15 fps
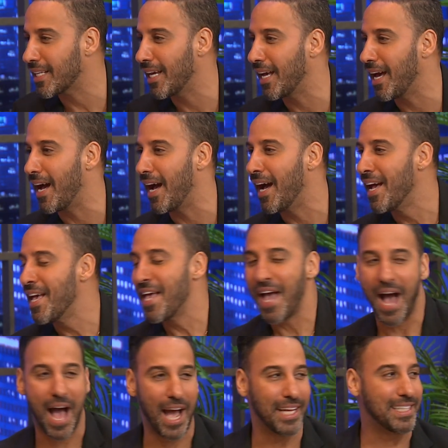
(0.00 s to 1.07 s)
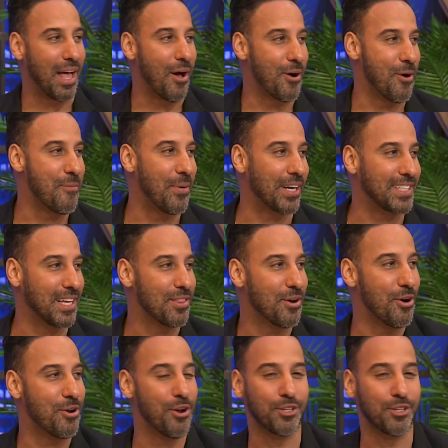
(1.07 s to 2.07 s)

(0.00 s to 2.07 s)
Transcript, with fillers: que han, estado compartiendo con